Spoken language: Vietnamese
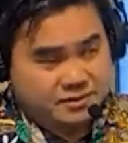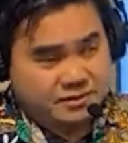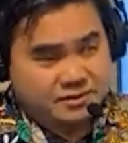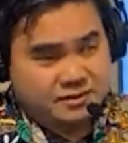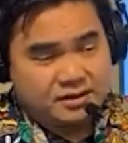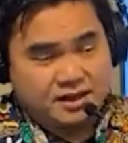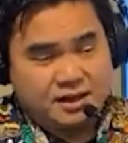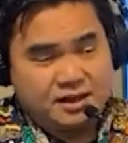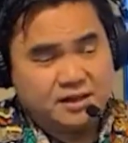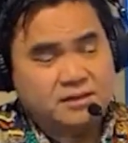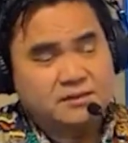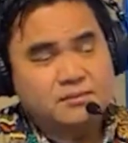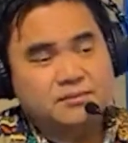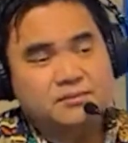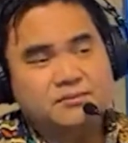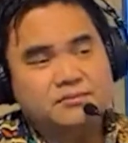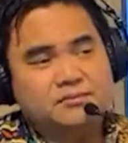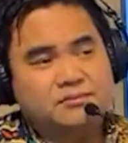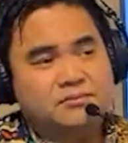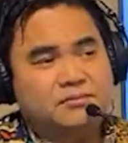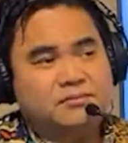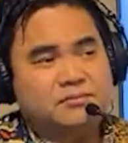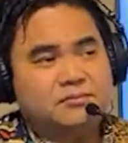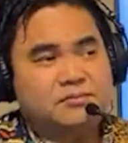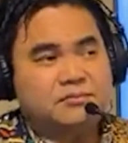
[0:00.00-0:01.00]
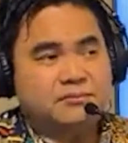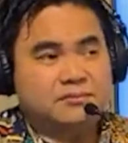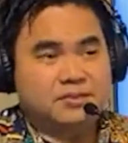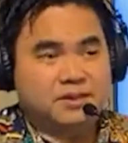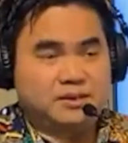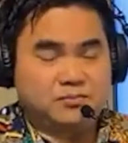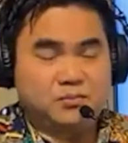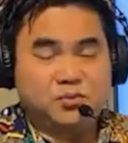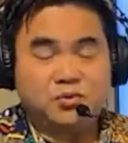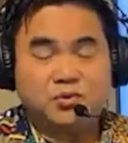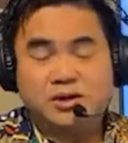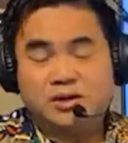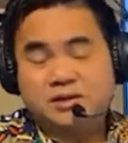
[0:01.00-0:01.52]
tôi nói
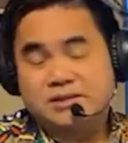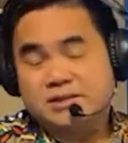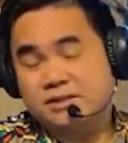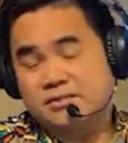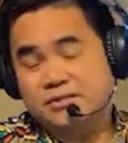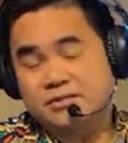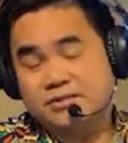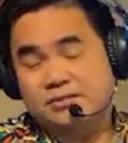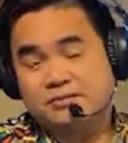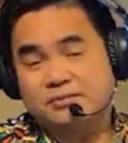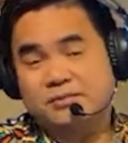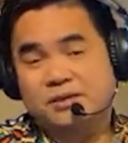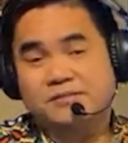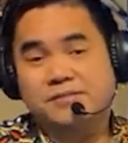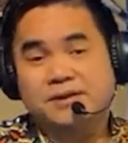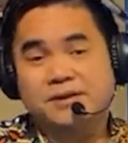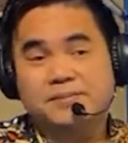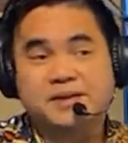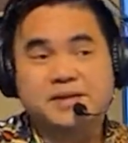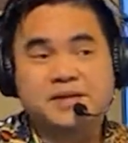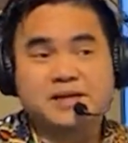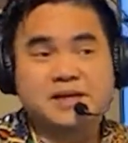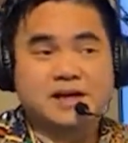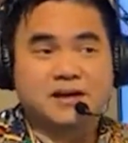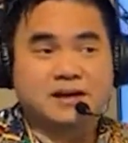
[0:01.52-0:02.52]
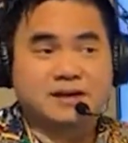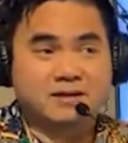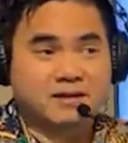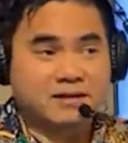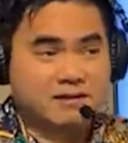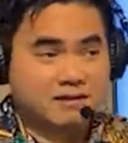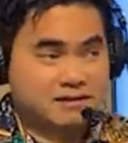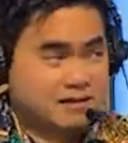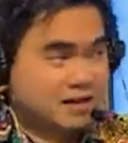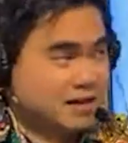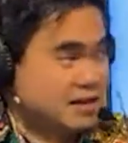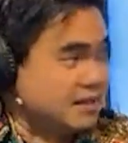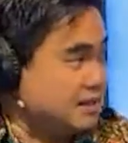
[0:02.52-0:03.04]
mình mua cái Samsung bởi vì bây giờ
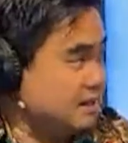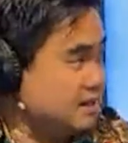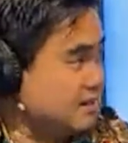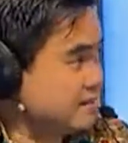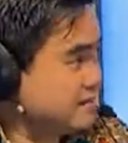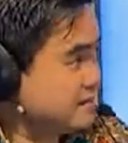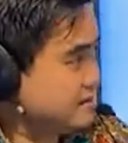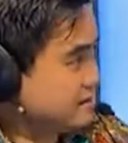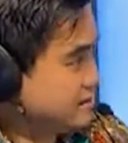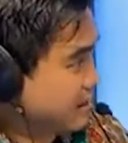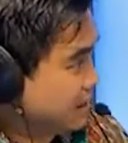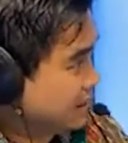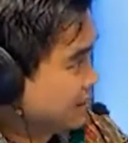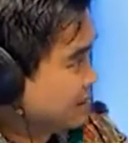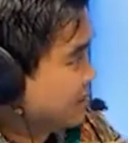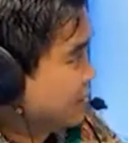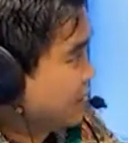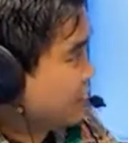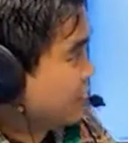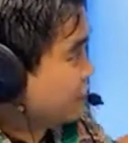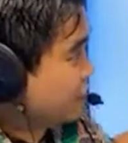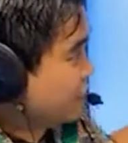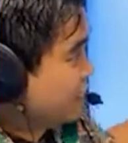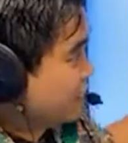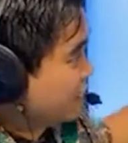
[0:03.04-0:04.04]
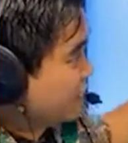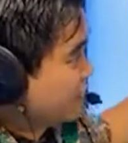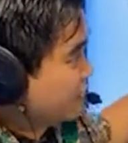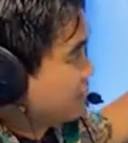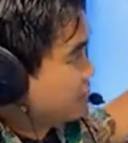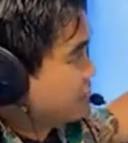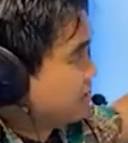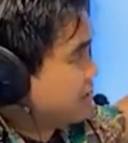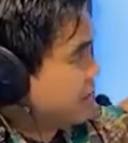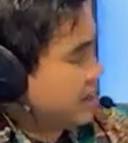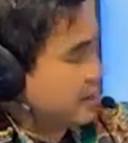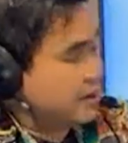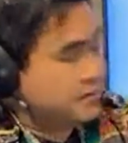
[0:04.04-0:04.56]
nó là dẫn đầu về
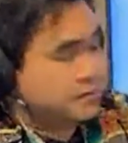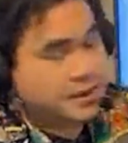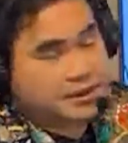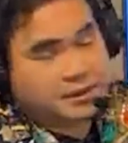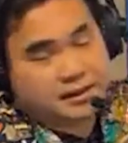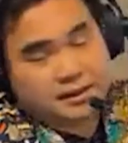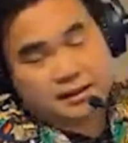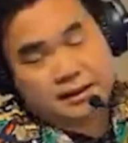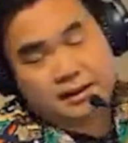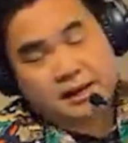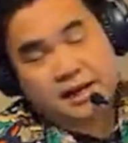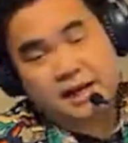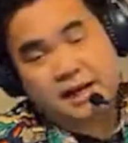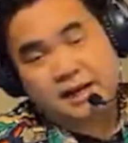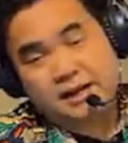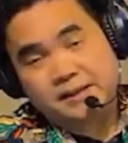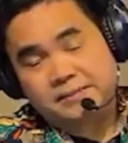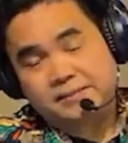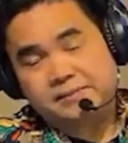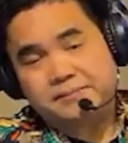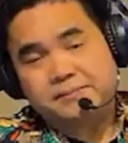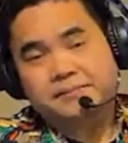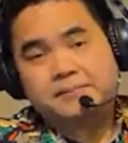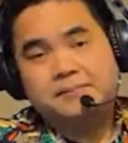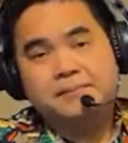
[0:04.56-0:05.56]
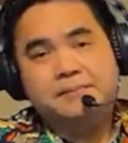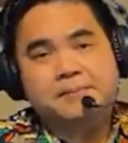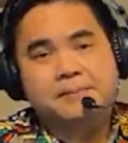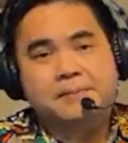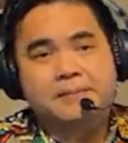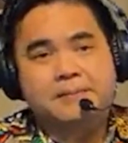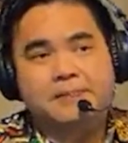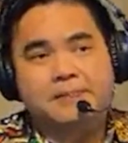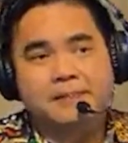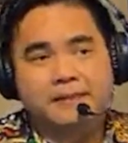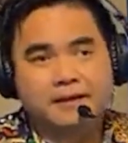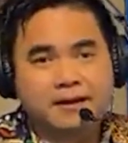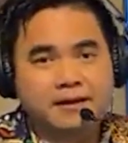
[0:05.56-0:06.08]
công nghệ màn hình LED
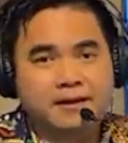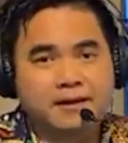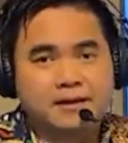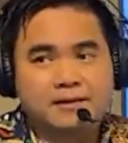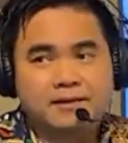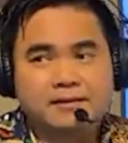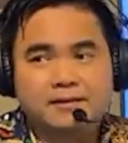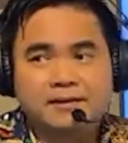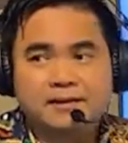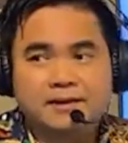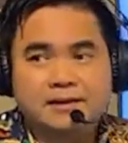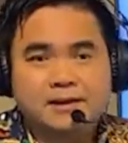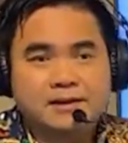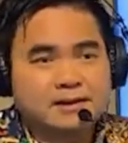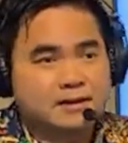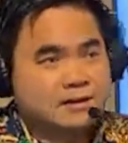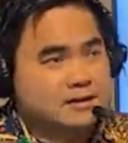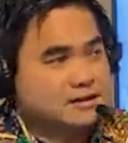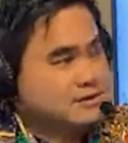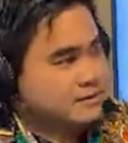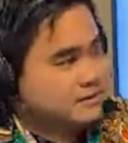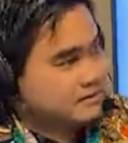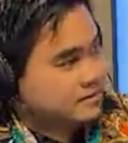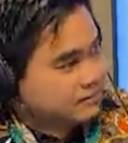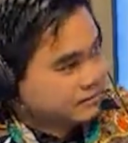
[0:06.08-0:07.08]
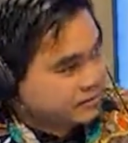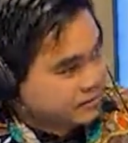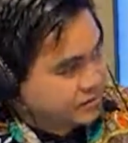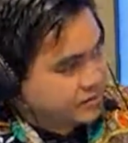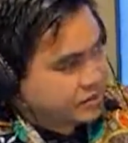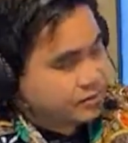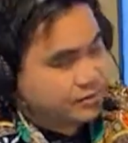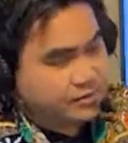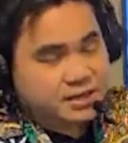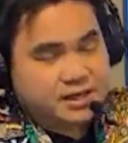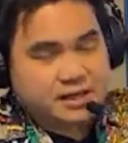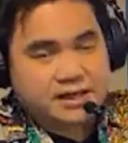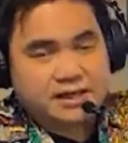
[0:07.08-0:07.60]
à,
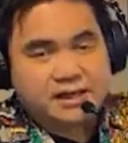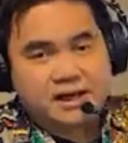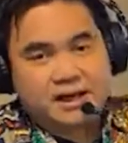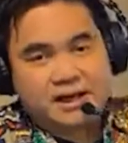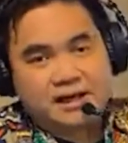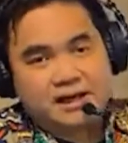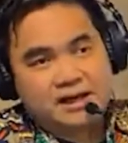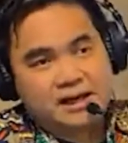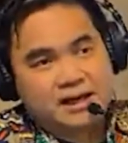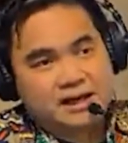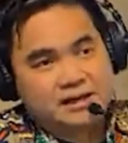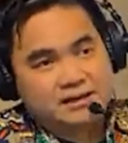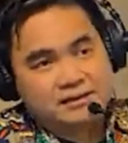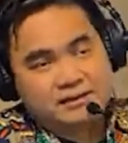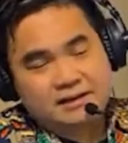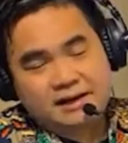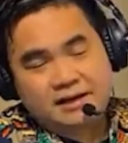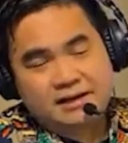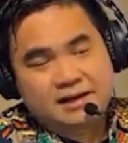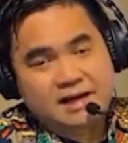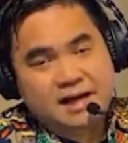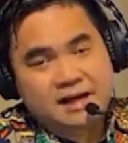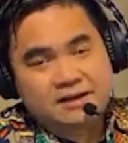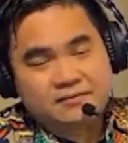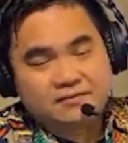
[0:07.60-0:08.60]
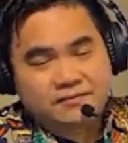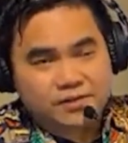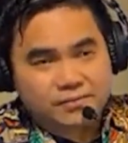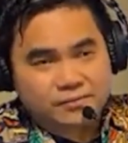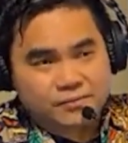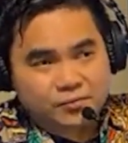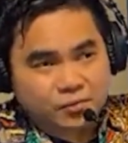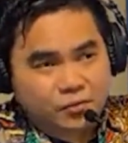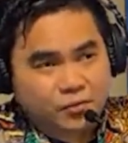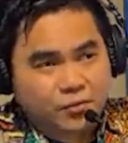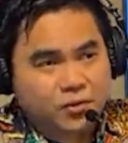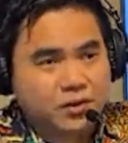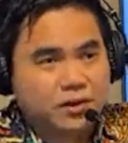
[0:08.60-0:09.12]
Sony hay là những hãng khác phải
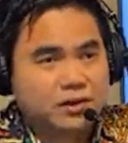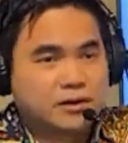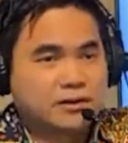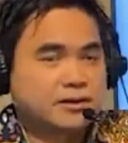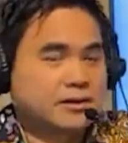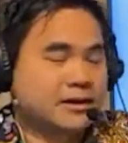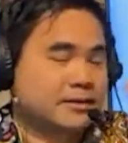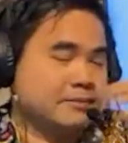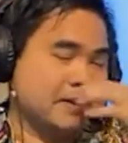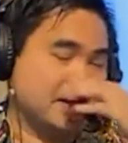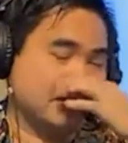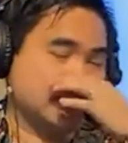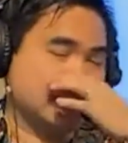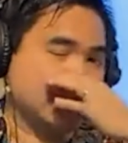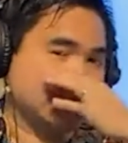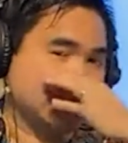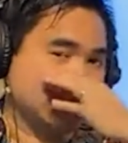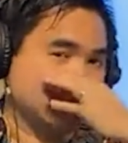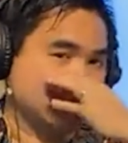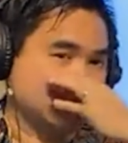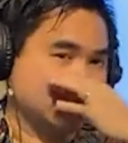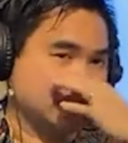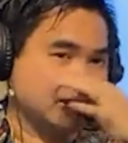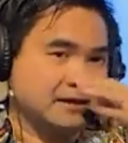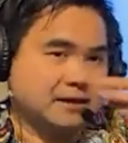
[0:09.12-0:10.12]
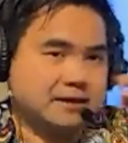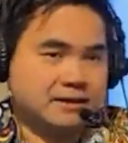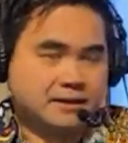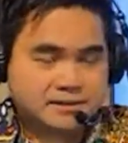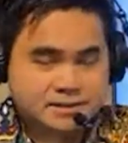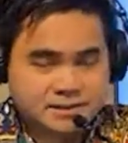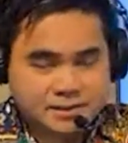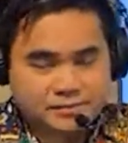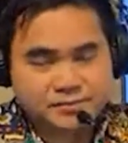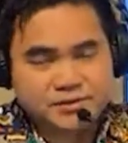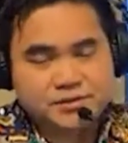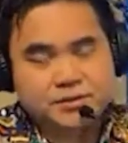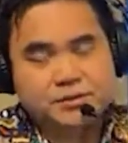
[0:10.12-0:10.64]
mua cái màn hình từ
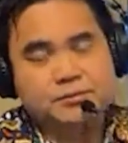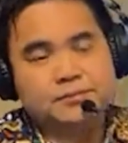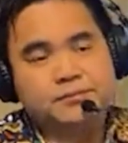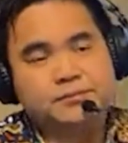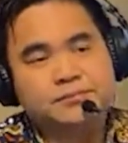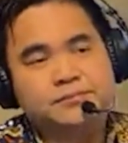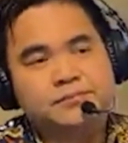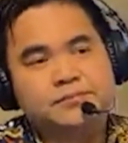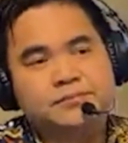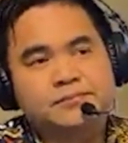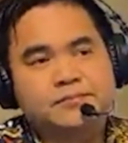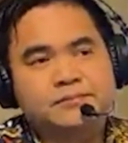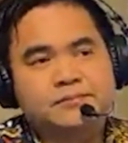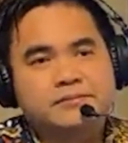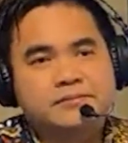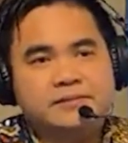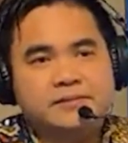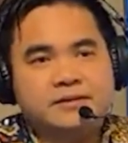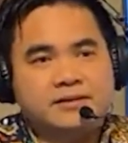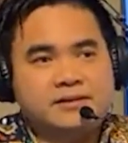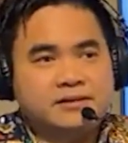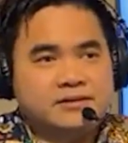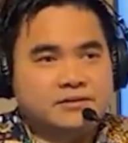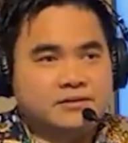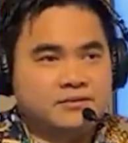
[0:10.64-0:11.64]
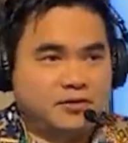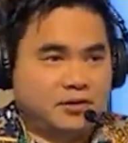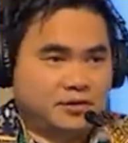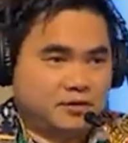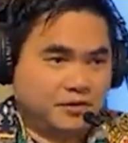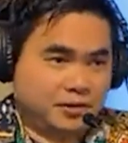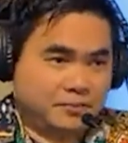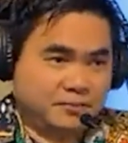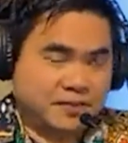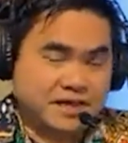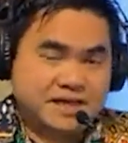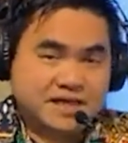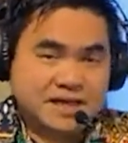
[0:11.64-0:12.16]
Samsung và
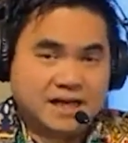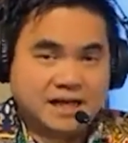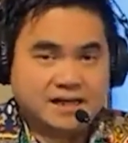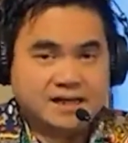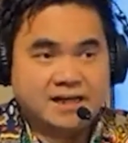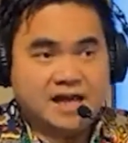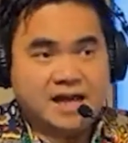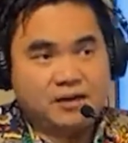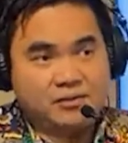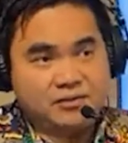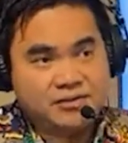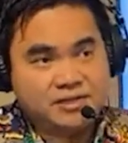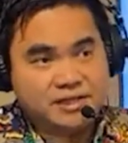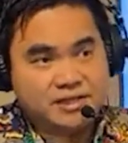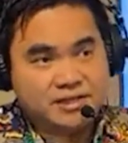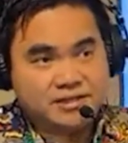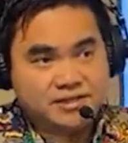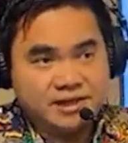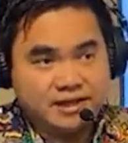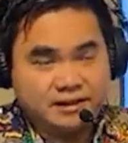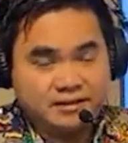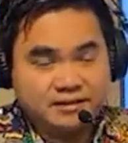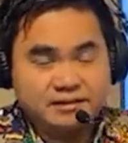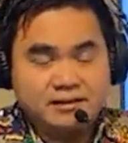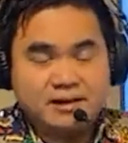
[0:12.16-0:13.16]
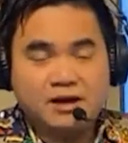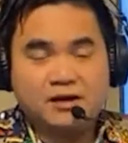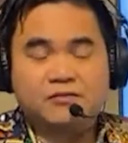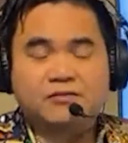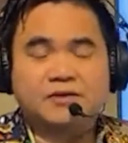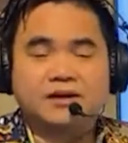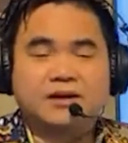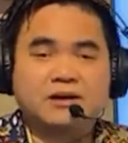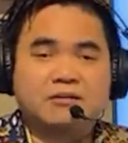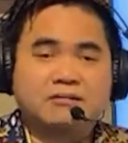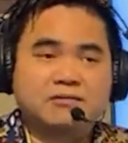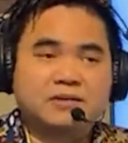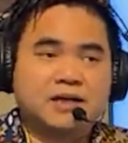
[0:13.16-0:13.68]
còn bây giờ thì LG dẫn đầu
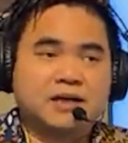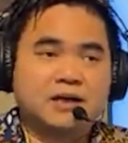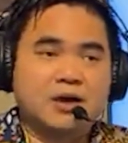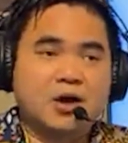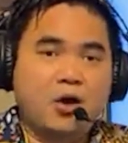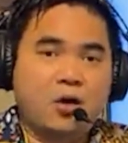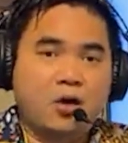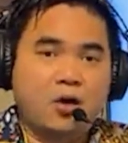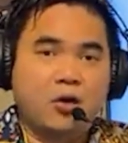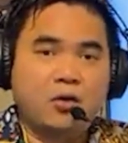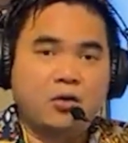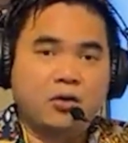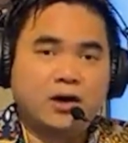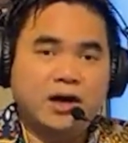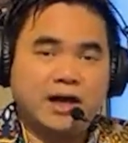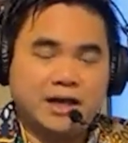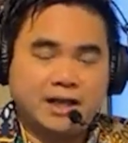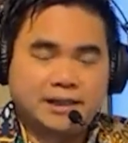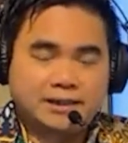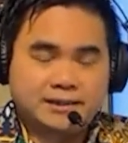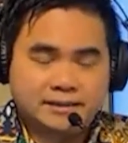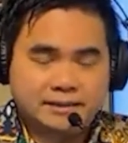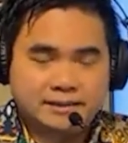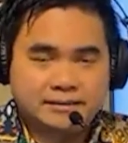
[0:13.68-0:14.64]
về công nghệ OLED